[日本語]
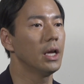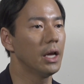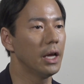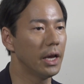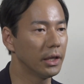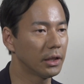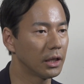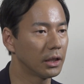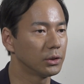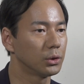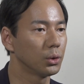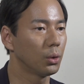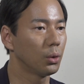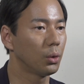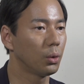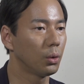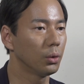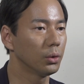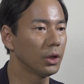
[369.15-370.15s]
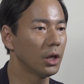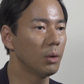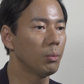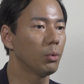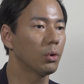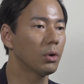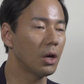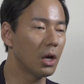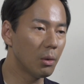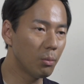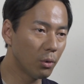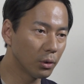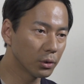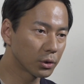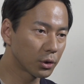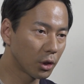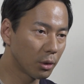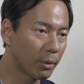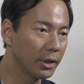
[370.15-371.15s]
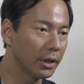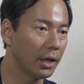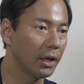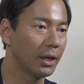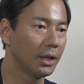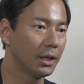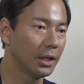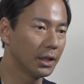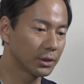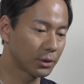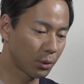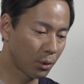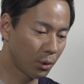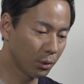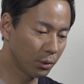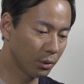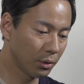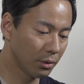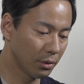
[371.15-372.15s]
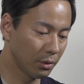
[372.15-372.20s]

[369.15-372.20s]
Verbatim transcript: 得た情報で僕はもうその場でその